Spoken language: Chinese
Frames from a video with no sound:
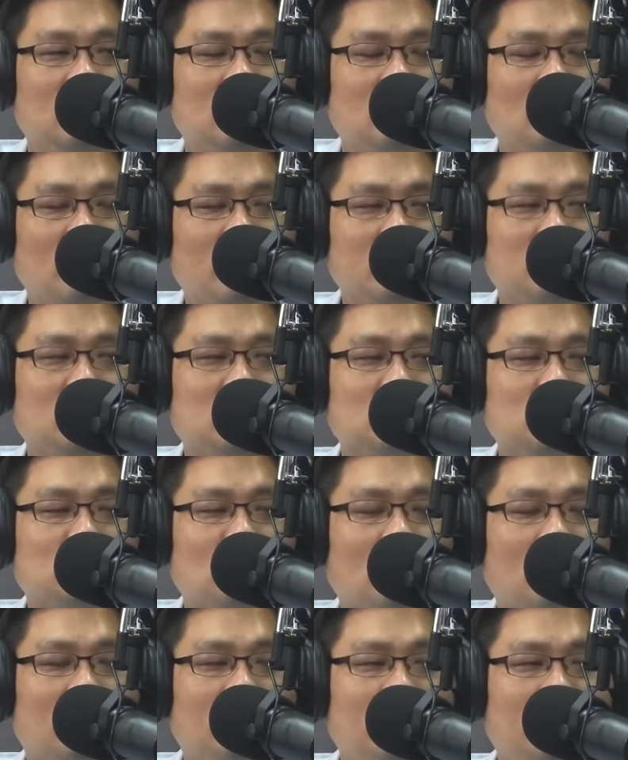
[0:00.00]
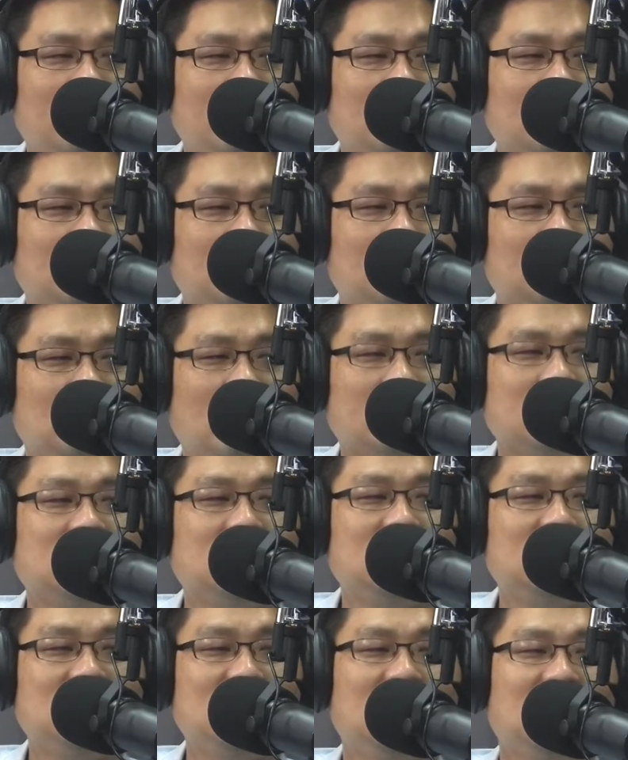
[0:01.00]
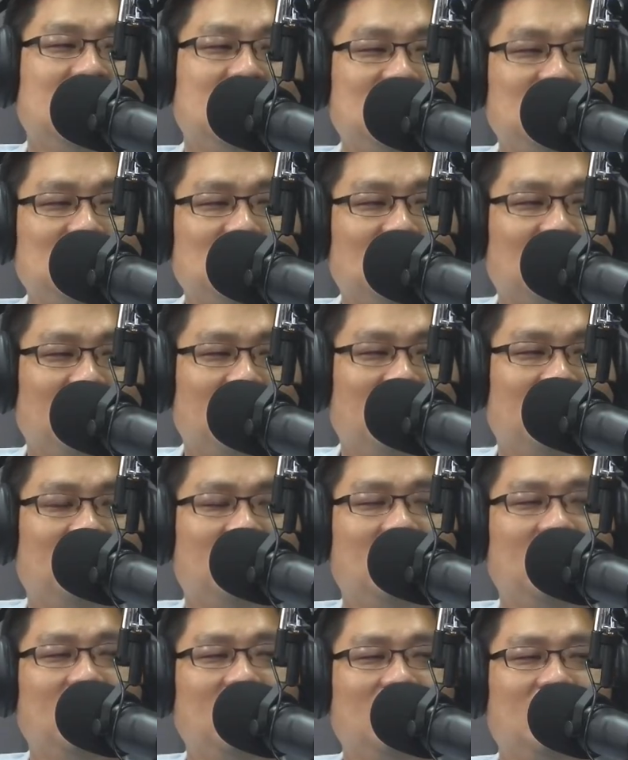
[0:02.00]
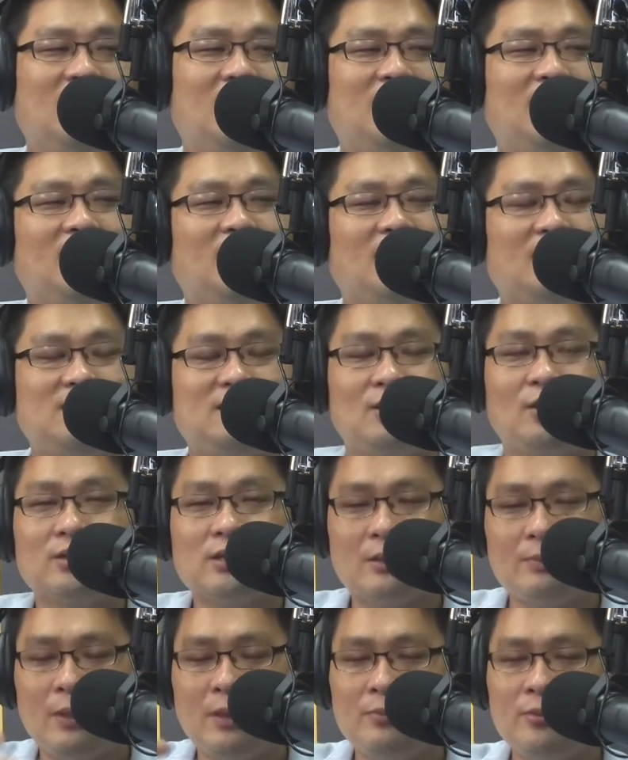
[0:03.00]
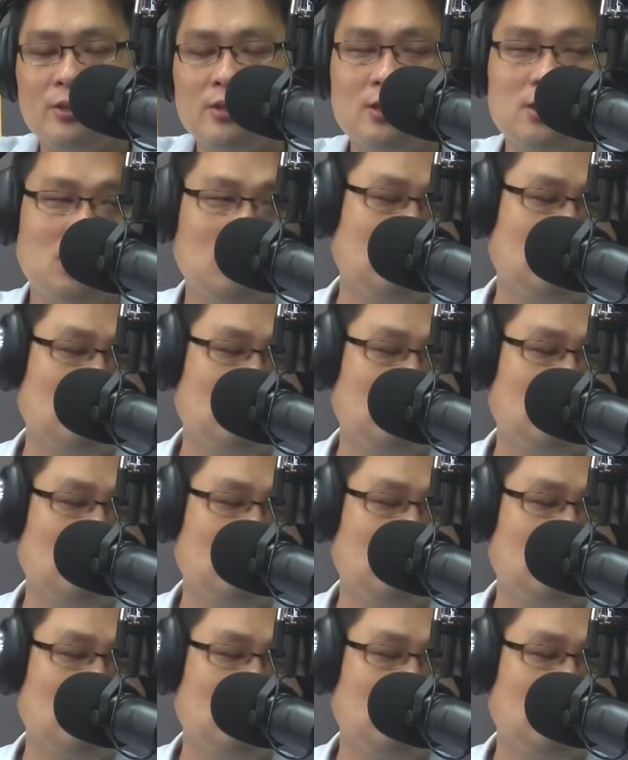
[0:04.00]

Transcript: 花样耍费，难死的即种诶。一五十篇文章